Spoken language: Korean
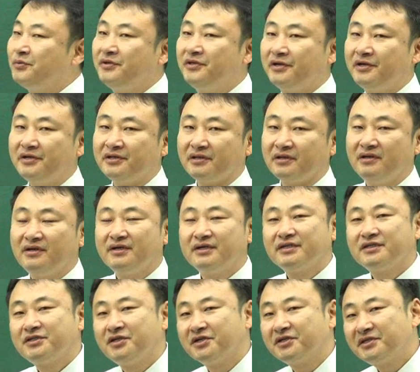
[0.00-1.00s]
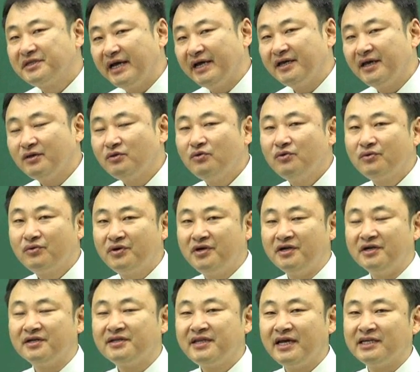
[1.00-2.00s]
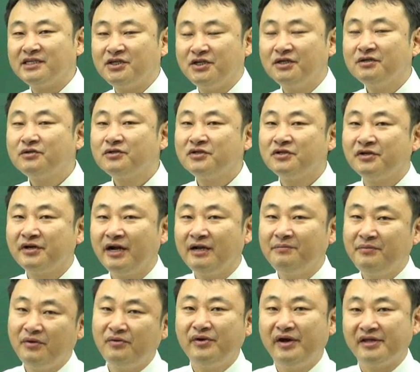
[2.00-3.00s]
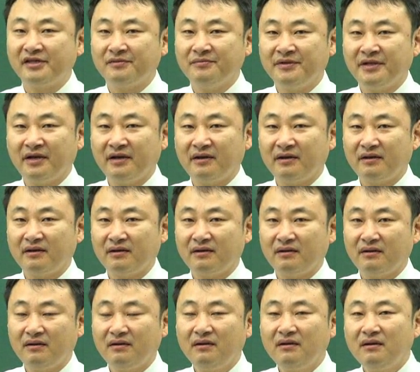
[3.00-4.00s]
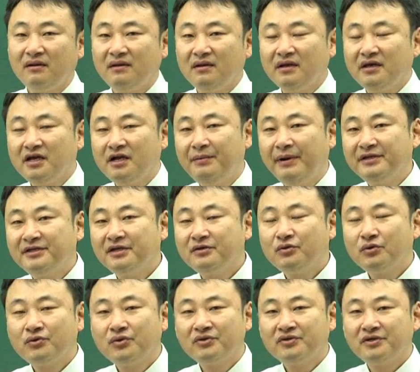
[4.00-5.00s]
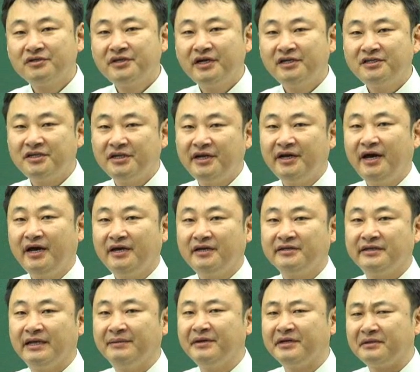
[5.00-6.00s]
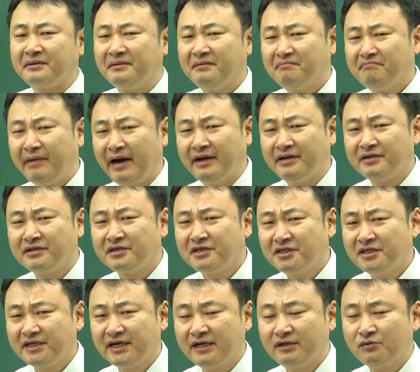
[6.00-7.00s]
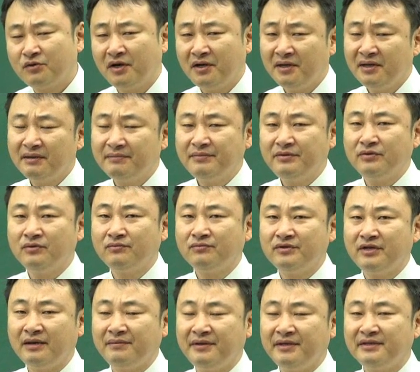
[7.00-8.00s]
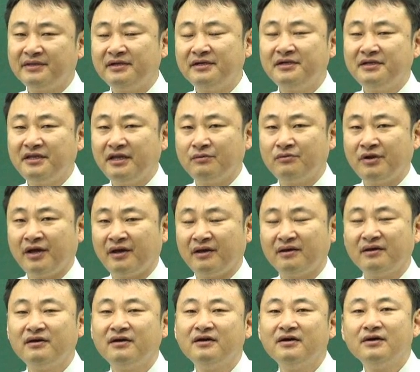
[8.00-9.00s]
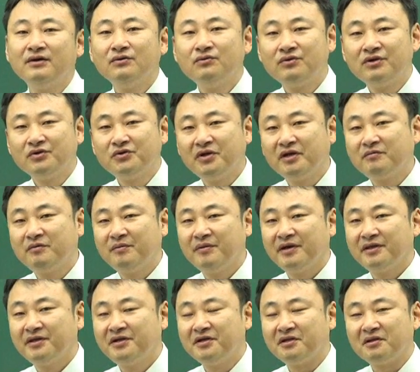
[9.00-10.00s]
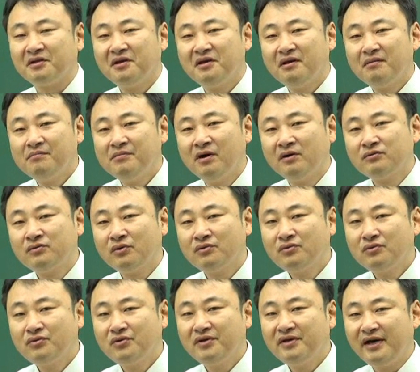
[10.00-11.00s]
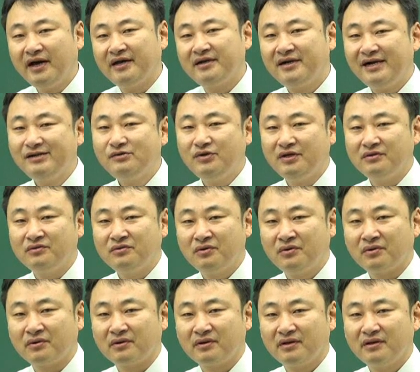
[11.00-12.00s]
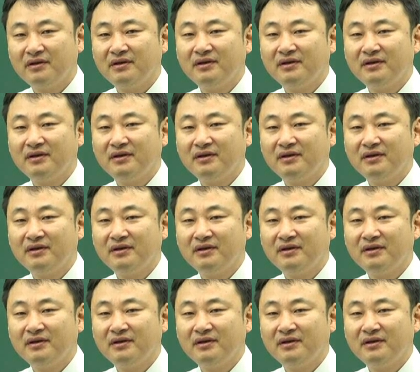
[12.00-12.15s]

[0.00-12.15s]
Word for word: 주민들은 저 땅의 소유권을 다시 취득할 필요가 있습니다. 일반적인 소송 절차를 진행하게 된다면 많은 시간과 비용 부담이 들기 때문에 우리주택법에서는 명도 소송이 가능할 수 있도록